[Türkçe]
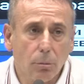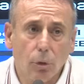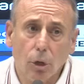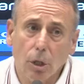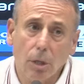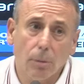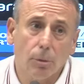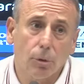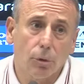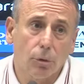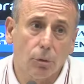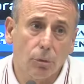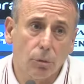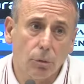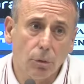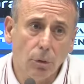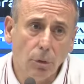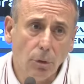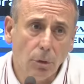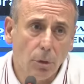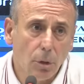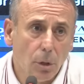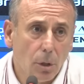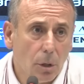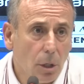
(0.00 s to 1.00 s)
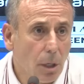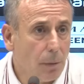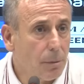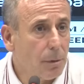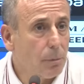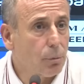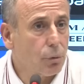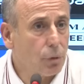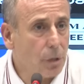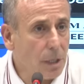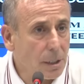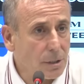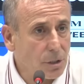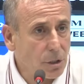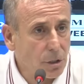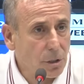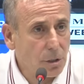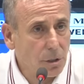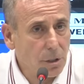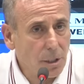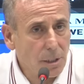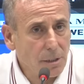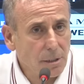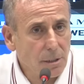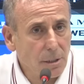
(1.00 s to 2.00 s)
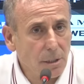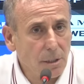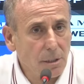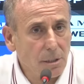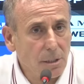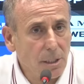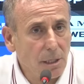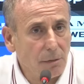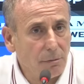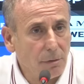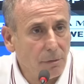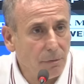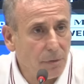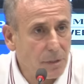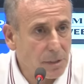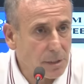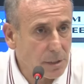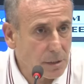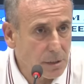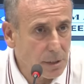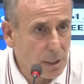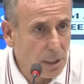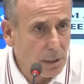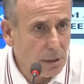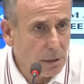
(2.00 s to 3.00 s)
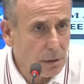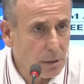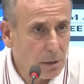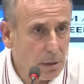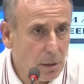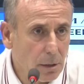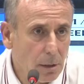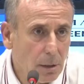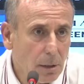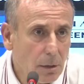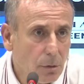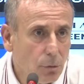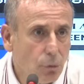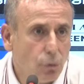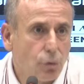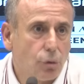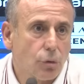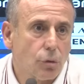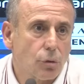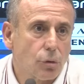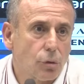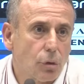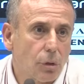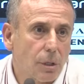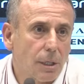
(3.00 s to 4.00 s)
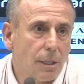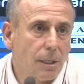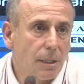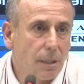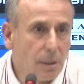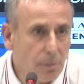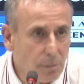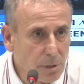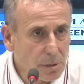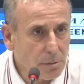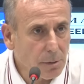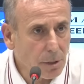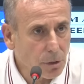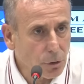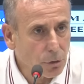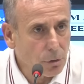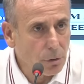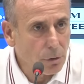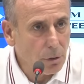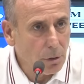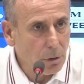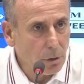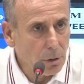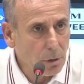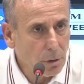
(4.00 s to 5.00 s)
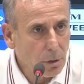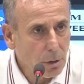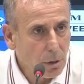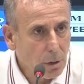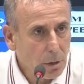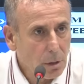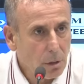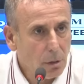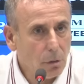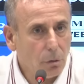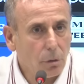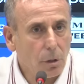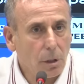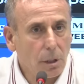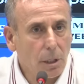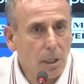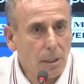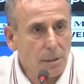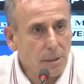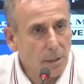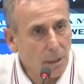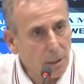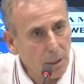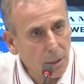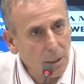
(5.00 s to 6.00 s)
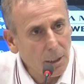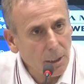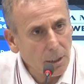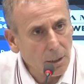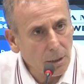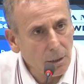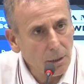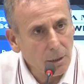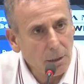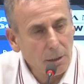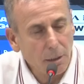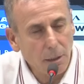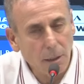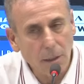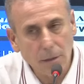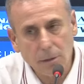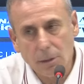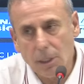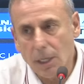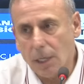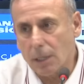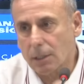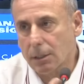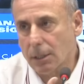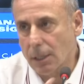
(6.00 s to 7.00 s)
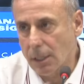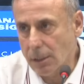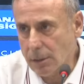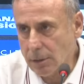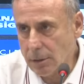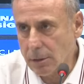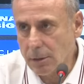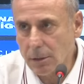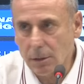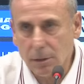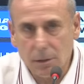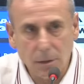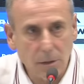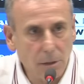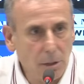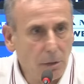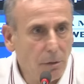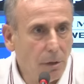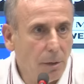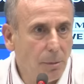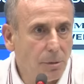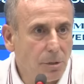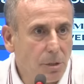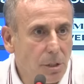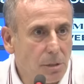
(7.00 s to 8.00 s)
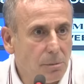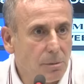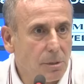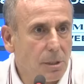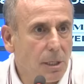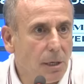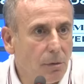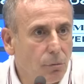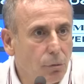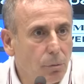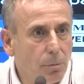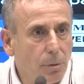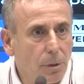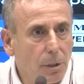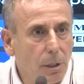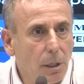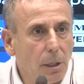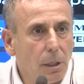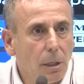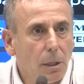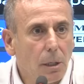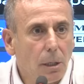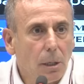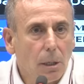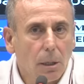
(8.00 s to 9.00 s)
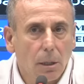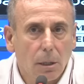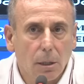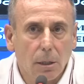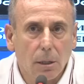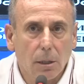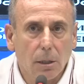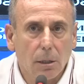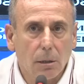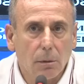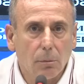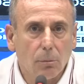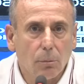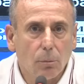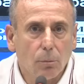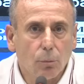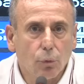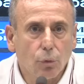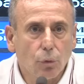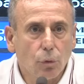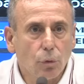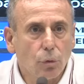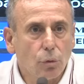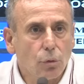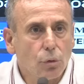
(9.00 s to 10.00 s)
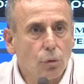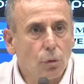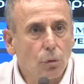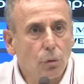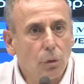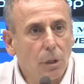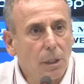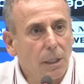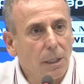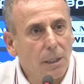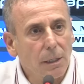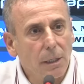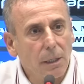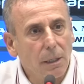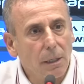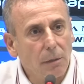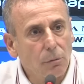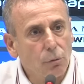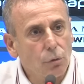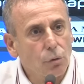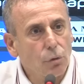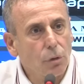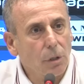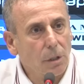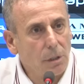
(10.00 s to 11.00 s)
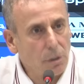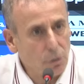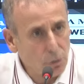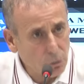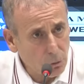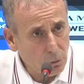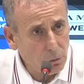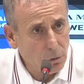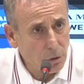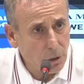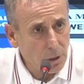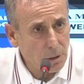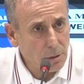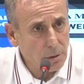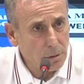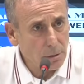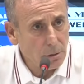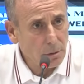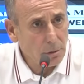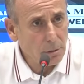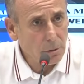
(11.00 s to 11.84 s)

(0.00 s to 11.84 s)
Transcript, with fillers: böyle bir gündü ama buradan çıkacağız zihinsel ve fiziksel. Üç gün sonra ligimiz başlıyor. Orada kazanarak e, tekrar e, devam edeceğiz. Biz Avrupa'da e, bunu sonuna kadar Avusturya'da zorlayacağız.